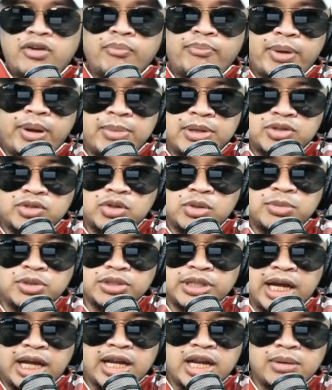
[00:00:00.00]
Anong pamasko
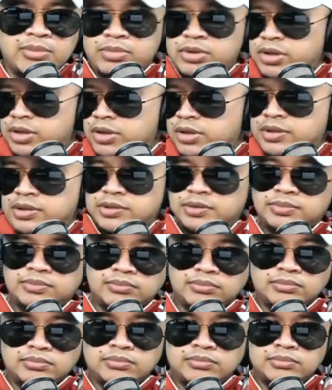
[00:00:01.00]
mo sa anak mo?
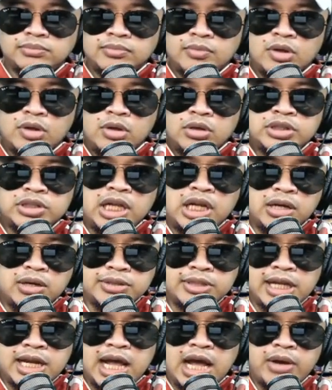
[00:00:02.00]

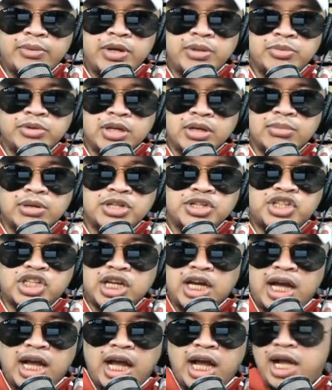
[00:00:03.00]
Dalaw-dalawin mo naman
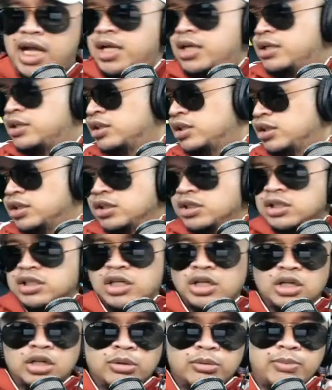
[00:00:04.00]
siya.
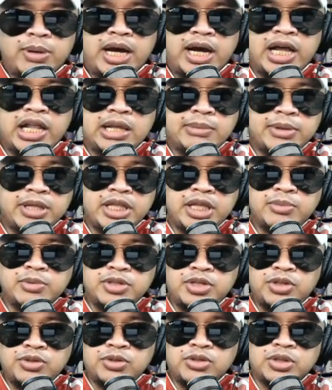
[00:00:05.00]
Baka naman di
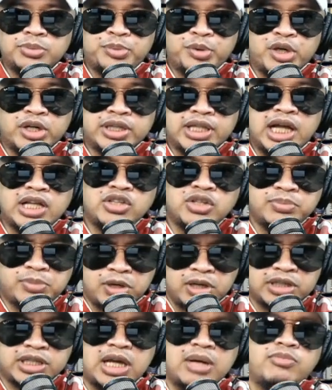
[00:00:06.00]
mo sinusuportahan.
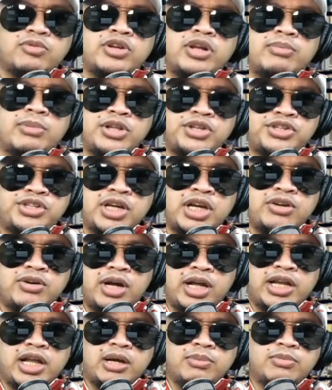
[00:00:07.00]
Suportahan mo naman siya,
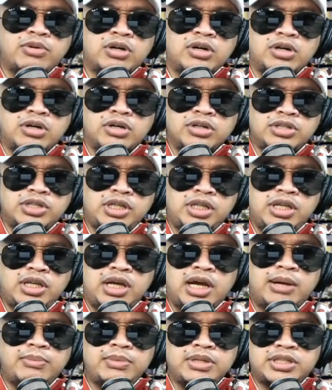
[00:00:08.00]
yung anak mo,
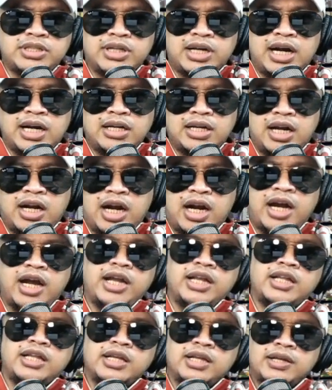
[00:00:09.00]
si uh, ah, Mr.
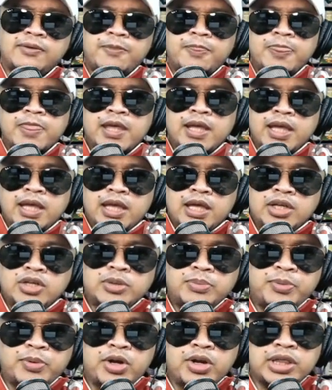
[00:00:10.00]
Anan.
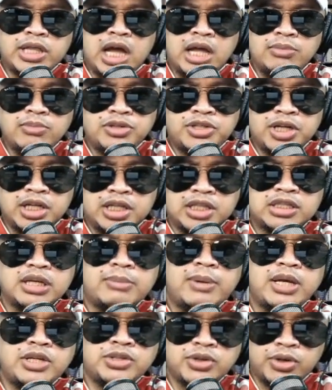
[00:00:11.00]
Suportahan mo siya, tapos
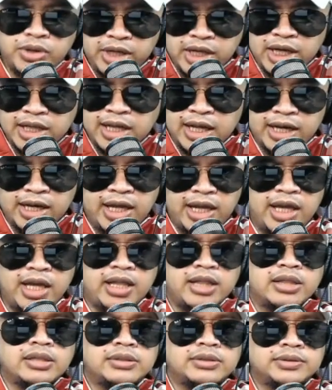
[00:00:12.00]
sabay sorry ka na
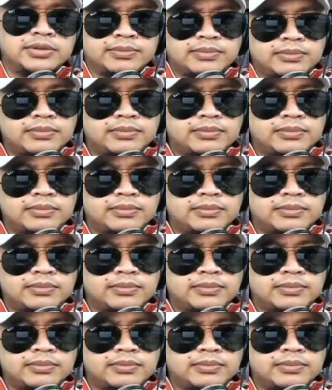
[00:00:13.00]
rin.